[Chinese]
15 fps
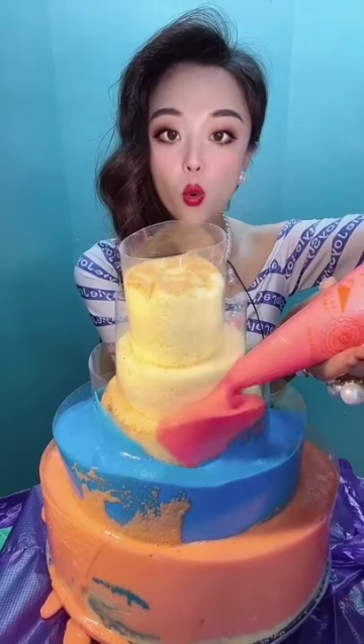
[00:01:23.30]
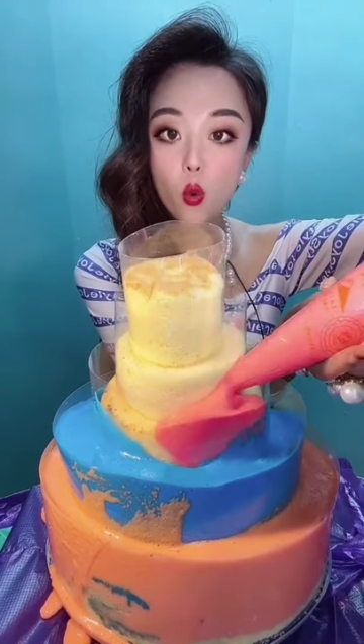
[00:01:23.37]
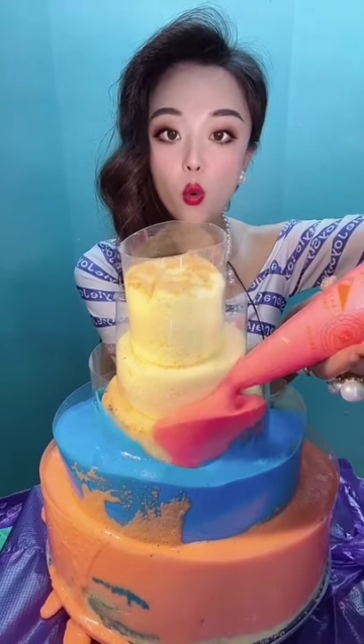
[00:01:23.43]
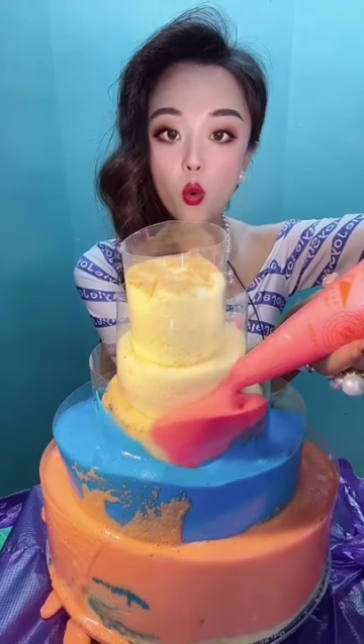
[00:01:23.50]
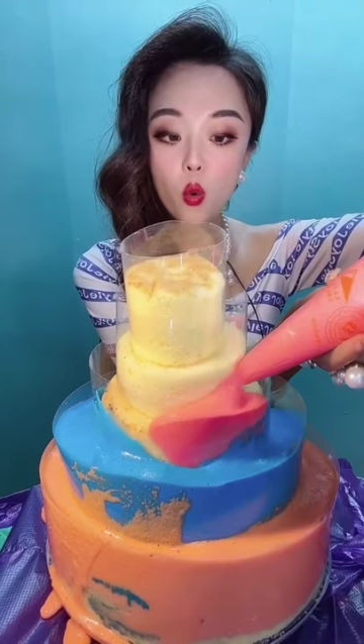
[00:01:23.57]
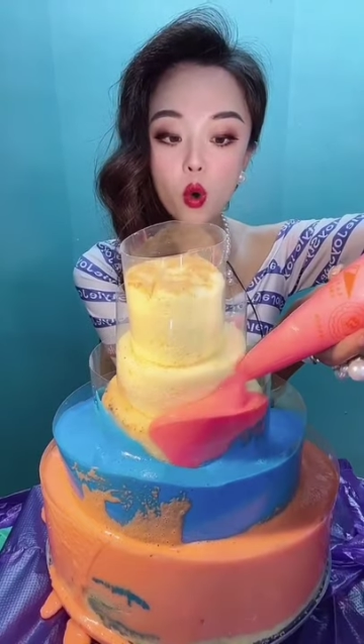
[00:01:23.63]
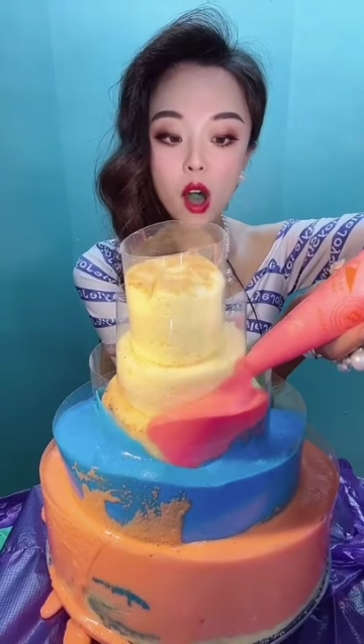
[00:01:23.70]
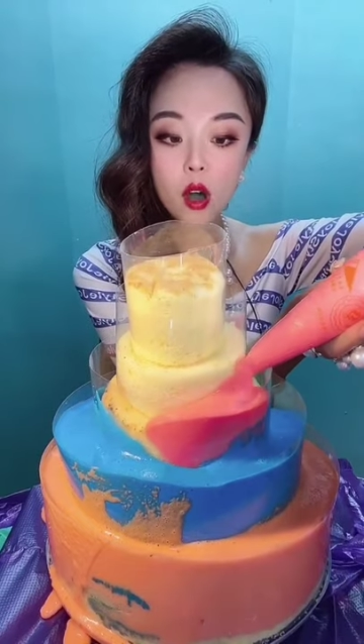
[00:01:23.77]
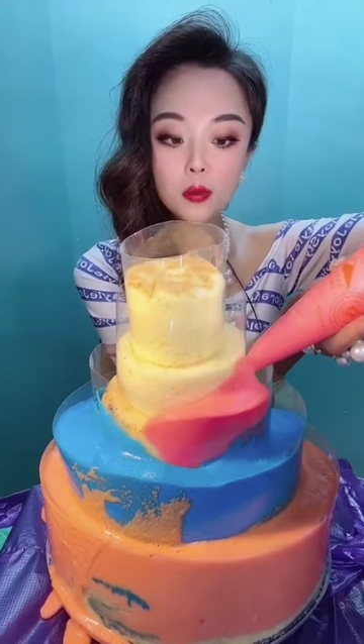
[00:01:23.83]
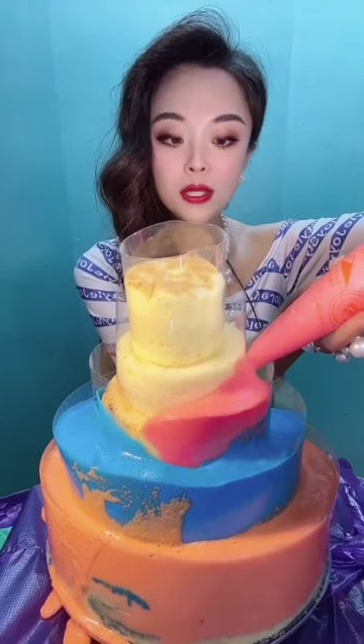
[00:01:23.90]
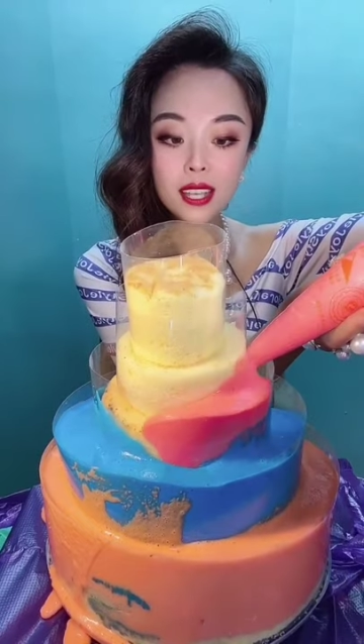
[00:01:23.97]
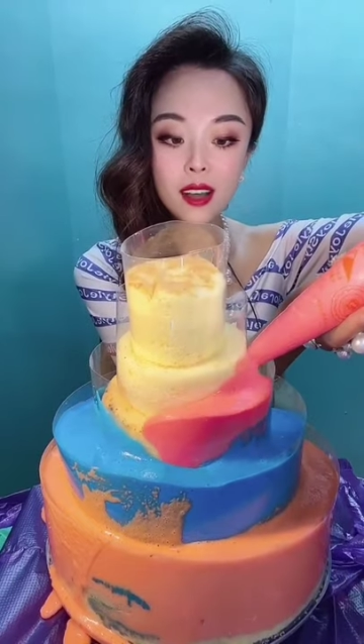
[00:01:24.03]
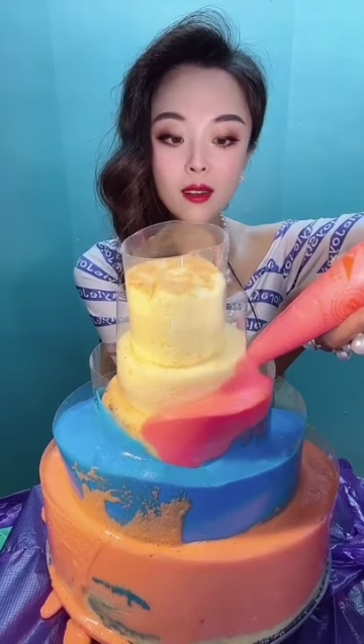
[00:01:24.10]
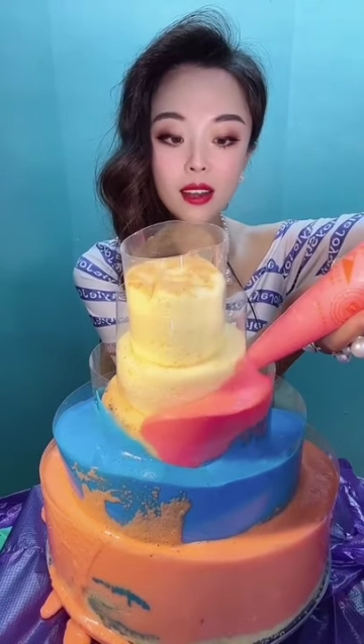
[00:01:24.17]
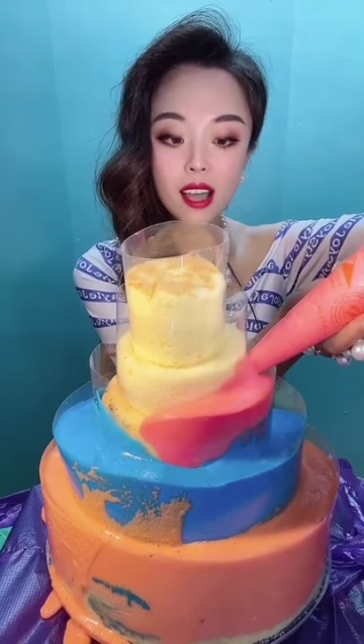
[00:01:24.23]
呜，好
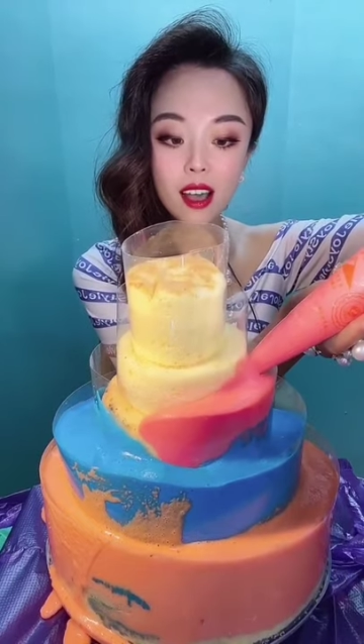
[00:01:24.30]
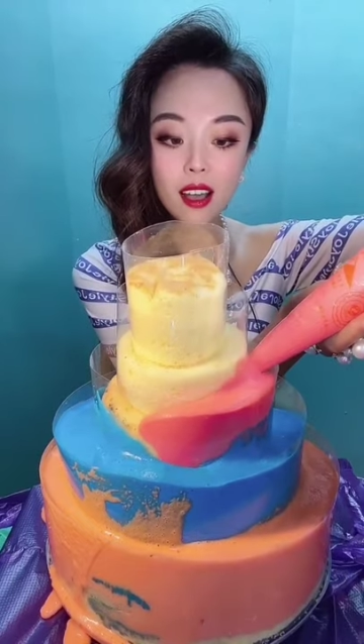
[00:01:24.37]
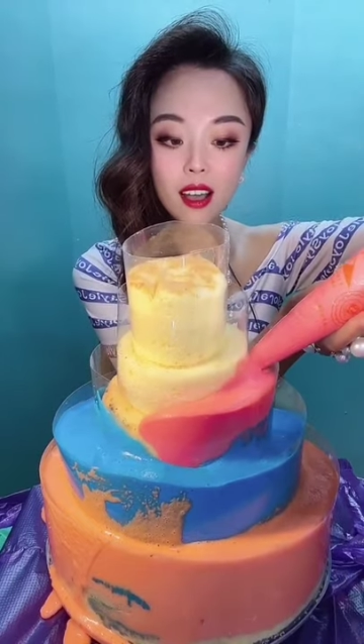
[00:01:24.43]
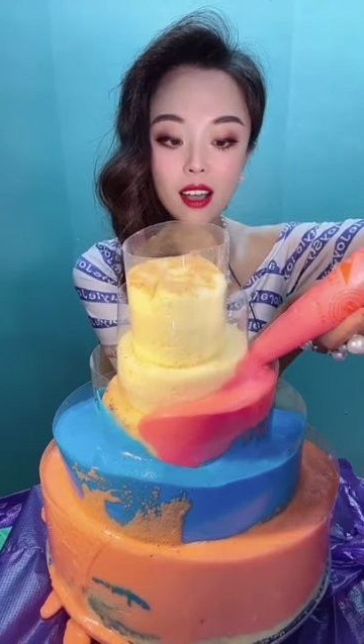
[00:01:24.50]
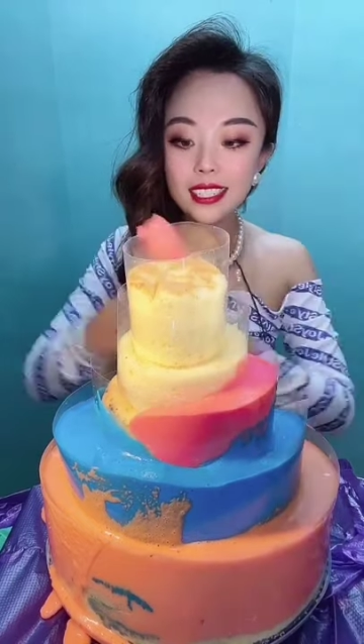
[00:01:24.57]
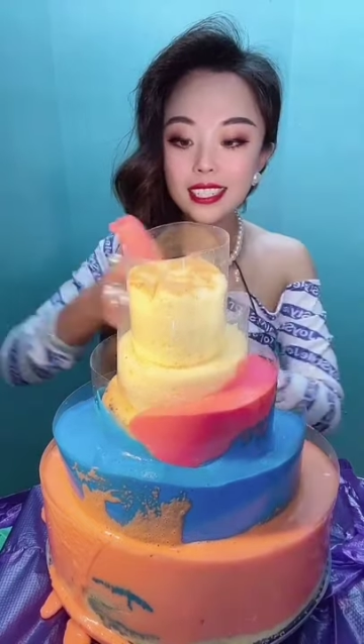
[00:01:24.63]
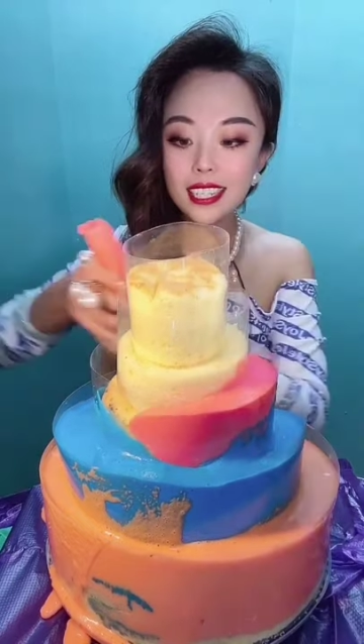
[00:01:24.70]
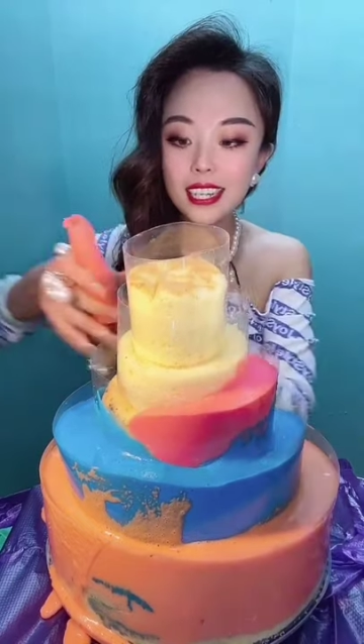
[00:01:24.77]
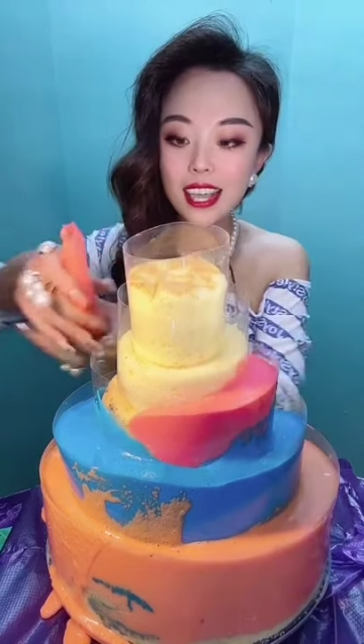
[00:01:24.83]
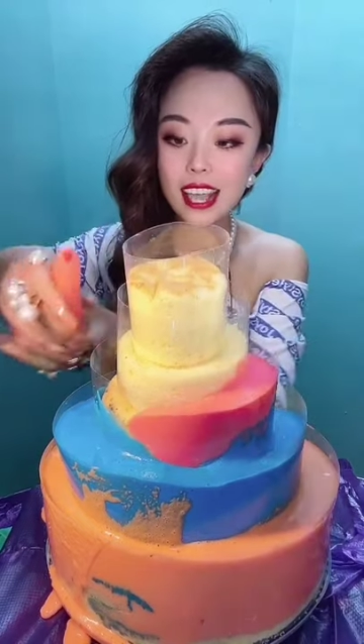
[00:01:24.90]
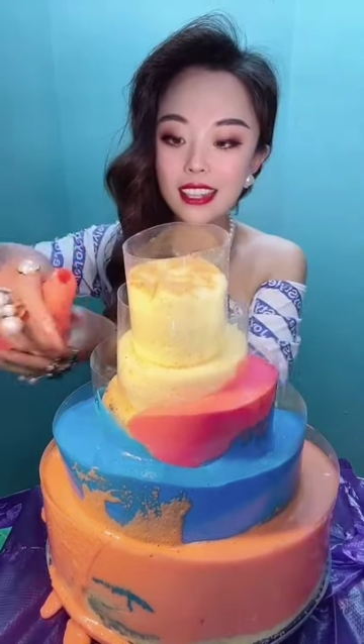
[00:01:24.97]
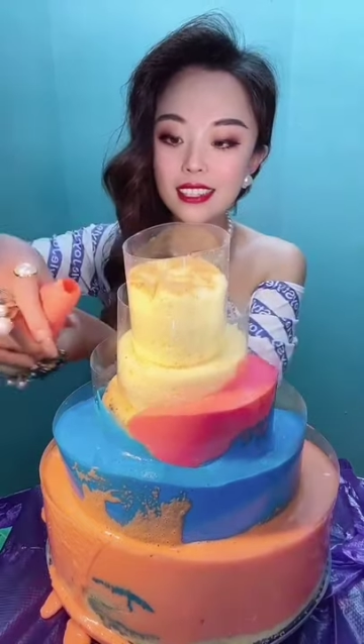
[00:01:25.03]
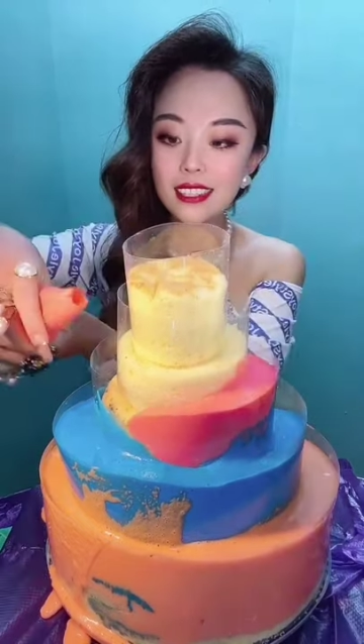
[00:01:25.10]
漂亮，这个颜